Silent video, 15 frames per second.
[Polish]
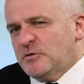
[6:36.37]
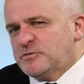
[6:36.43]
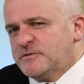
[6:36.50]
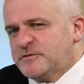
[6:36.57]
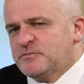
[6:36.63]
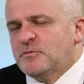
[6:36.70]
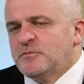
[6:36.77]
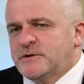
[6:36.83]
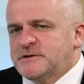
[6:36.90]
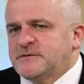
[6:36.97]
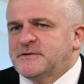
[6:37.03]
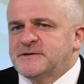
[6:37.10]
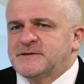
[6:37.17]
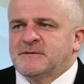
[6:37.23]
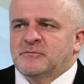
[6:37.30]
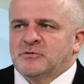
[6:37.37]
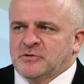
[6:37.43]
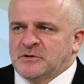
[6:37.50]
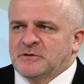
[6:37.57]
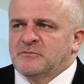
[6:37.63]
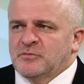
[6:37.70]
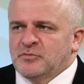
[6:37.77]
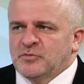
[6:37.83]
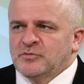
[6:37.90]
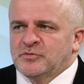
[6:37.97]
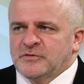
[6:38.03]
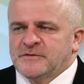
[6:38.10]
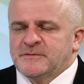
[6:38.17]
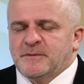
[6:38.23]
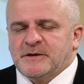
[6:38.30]
dobrze współpracować z samorządem, bo było
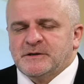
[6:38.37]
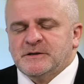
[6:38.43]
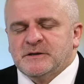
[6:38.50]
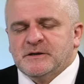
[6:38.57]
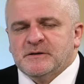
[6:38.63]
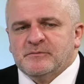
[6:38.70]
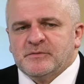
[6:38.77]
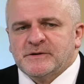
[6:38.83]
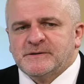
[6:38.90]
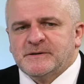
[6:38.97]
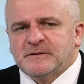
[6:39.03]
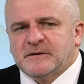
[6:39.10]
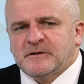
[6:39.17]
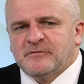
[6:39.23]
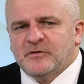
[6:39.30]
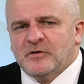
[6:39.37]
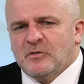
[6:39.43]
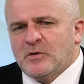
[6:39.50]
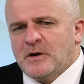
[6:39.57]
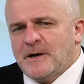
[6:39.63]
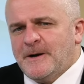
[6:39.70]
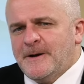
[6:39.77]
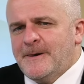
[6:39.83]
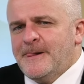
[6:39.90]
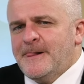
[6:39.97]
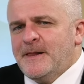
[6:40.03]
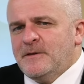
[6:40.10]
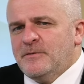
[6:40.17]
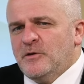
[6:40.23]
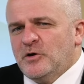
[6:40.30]
duże wsparcie prezydenta Fiołka.
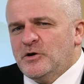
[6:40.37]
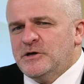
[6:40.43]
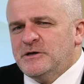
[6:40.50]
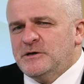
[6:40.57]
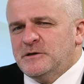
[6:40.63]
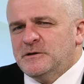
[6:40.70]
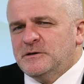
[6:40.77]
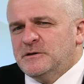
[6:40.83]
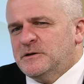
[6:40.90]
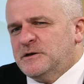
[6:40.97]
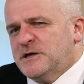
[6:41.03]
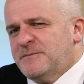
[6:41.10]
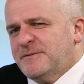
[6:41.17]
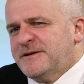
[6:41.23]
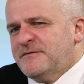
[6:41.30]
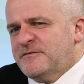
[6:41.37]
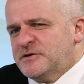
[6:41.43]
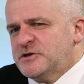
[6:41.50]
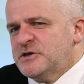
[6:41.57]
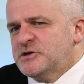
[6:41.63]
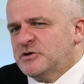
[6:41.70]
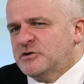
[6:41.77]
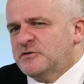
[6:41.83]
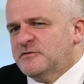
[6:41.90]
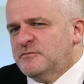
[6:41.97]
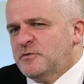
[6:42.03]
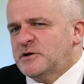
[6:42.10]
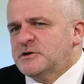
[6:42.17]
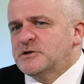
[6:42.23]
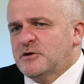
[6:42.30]
No i y, chyba najważniejsze o tych
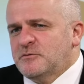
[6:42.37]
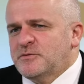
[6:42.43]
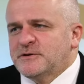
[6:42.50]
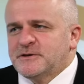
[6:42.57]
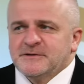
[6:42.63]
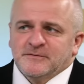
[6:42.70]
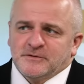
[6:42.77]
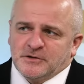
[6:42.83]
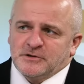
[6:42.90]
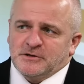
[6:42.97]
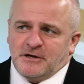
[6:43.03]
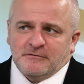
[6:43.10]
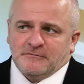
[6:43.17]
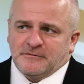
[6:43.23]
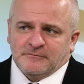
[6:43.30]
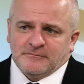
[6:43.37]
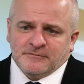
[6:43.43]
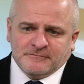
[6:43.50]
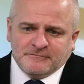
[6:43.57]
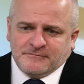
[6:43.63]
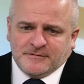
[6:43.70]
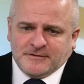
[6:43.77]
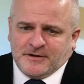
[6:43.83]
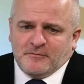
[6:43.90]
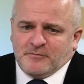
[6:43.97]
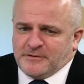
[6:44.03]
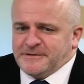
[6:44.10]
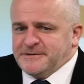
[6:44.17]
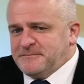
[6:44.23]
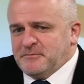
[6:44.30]
wyborach, że kobiety zwyciężają. Tam te
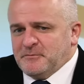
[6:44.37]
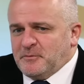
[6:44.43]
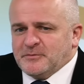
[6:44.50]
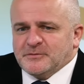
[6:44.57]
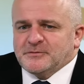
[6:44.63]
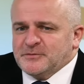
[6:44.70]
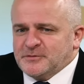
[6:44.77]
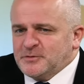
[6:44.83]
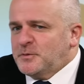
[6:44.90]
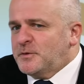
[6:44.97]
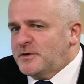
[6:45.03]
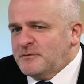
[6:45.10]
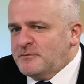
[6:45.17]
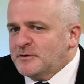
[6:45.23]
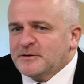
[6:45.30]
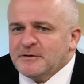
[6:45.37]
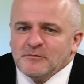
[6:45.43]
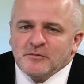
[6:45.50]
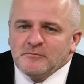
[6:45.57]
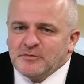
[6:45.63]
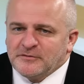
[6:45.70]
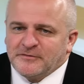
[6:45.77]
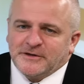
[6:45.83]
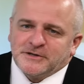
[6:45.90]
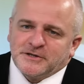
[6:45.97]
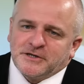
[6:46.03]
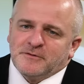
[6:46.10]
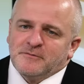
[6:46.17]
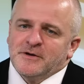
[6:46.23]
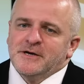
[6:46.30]
kobiety zrobiły po prostu super robotę. Ja byłem pod
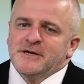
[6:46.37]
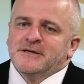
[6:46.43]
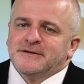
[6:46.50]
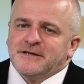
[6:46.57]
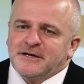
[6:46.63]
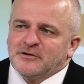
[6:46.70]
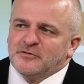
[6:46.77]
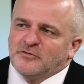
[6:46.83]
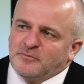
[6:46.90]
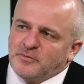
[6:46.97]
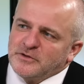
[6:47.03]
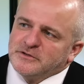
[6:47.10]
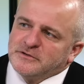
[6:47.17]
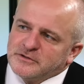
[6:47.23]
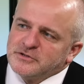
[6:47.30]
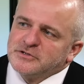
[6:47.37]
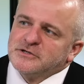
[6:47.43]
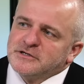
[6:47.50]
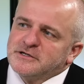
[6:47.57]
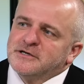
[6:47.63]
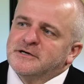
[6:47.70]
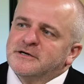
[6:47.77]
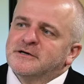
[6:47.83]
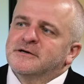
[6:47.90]
wrażeniem talentów politycznych,